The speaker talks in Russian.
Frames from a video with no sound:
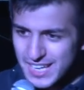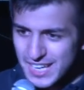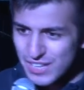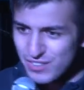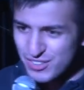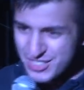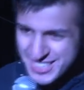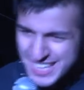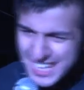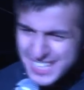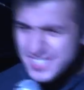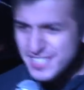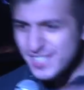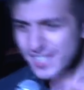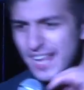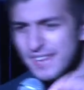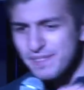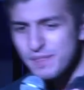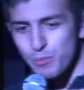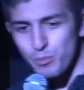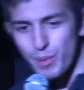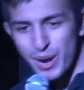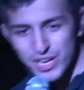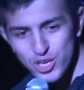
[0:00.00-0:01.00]
И вы знаете,
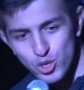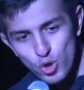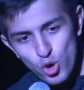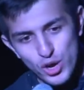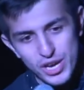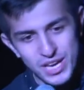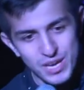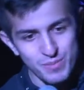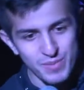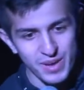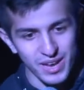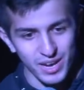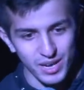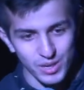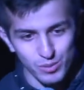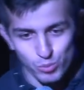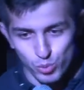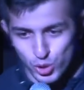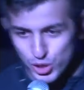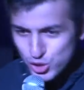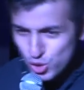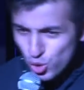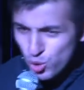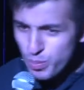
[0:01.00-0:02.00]
ладно, мое имя.
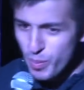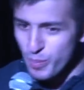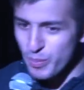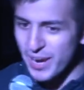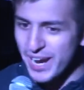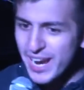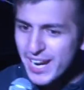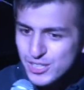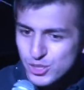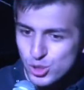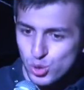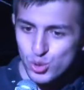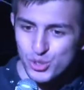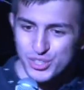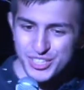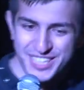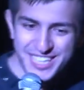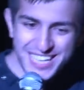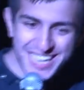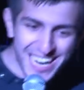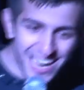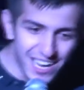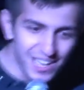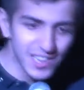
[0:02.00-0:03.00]
Мой друг по проекту
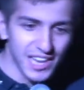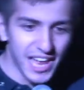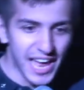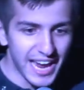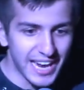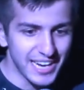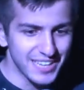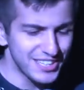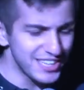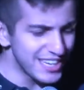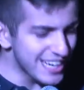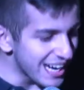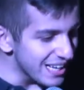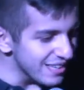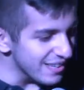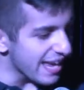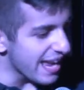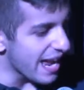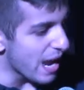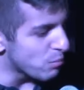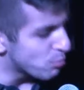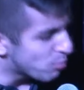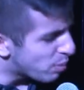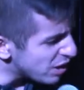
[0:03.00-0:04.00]
Николай.
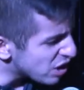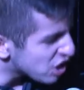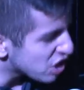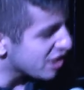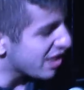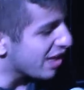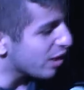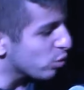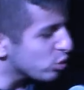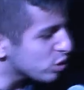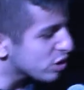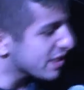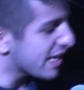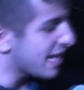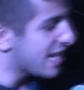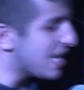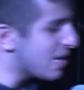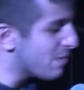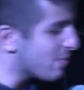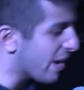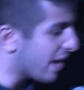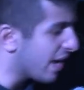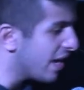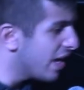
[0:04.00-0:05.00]
Николай, обычное русское
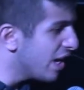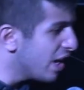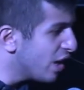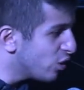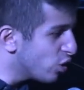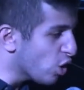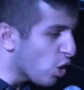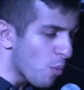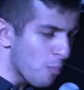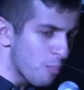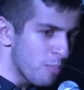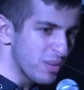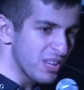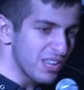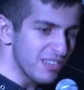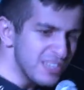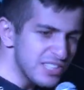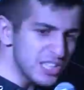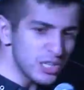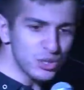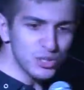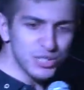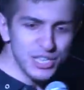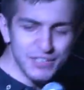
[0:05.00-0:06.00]
имя. Но
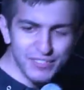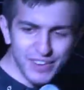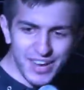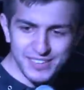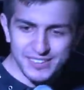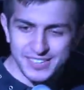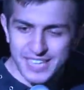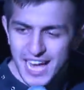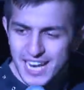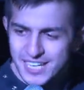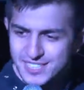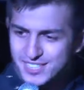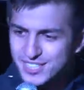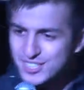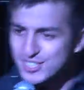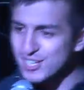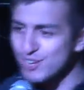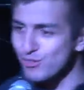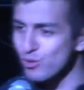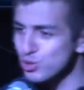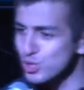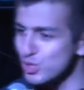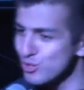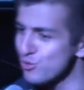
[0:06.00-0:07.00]
половина людей ВКонтакте
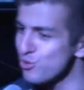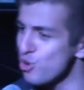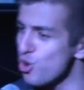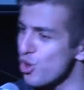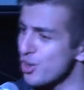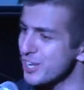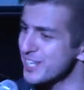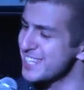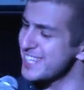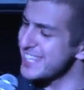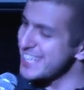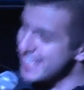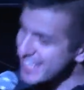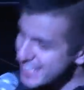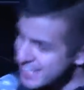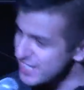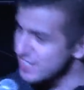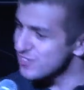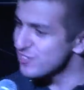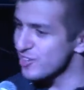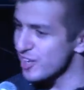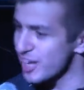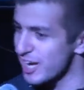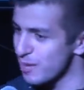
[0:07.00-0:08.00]
зовут его
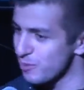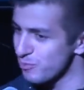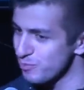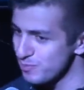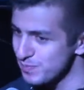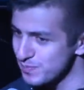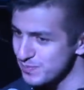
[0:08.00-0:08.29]
Никита.